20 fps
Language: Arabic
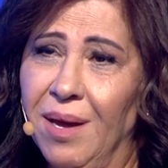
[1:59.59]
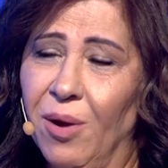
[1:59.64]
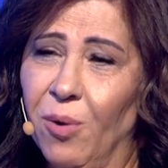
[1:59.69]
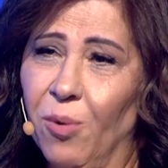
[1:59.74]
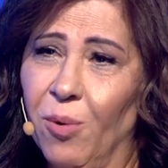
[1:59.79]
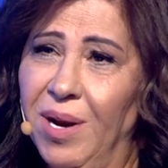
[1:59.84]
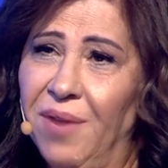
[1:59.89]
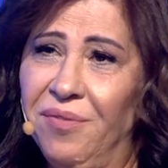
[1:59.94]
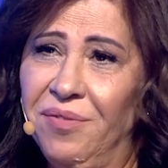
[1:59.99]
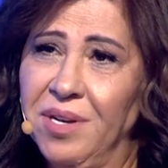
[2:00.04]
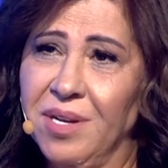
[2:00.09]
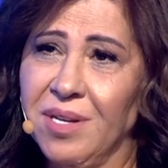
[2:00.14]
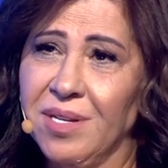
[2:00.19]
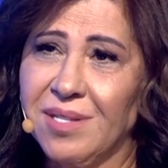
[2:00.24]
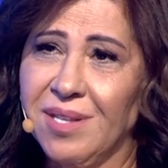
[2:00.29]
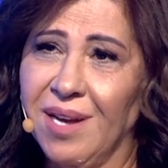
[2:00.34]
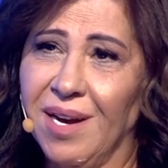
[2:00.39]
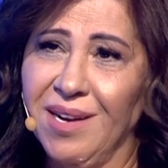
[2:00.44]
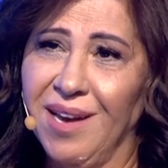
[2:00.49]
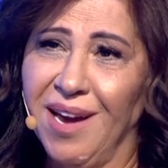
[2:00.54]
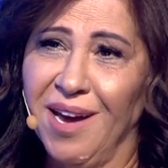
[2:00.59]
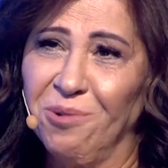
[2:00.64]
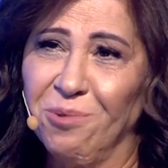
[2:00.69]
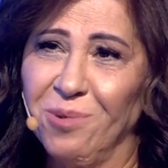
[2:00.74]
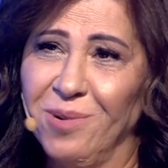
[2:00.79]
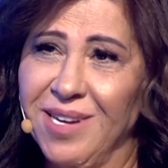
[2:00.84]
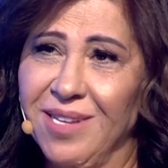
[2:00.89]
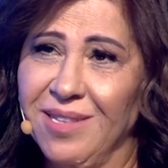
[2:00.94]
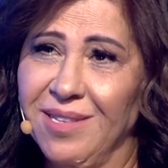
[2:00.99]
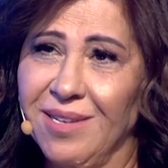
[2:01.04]
ولا فيني استغني عن
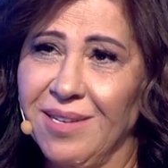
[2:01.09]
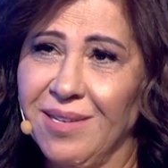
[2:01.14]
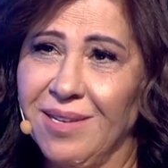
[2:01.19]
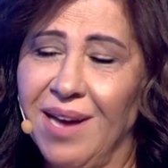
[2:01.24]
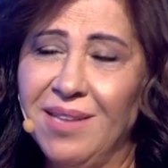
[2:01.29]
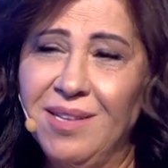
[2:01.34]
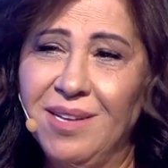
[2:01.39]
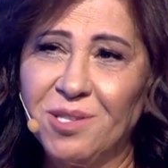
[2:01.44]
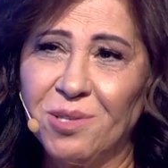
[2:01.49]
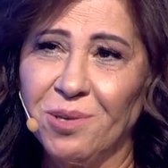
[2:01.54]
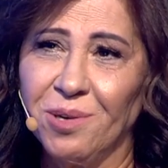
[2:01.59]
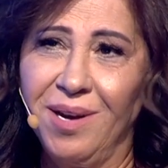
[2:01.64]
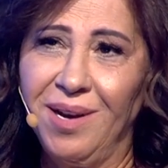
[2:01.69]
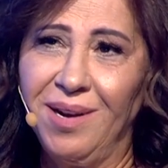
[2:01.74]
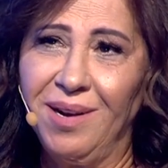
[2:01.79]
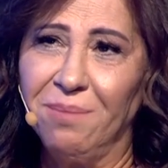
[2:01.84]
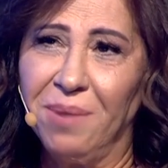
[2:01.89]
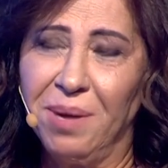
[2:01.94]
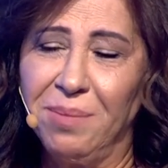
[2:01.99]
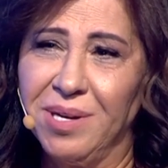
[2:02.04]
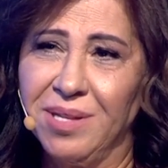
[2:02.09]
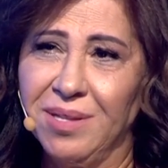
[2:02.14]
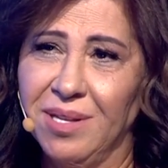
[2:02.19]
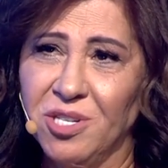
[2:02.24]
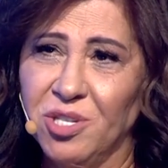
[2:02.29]
اولادي هذا سؤال ما بقدر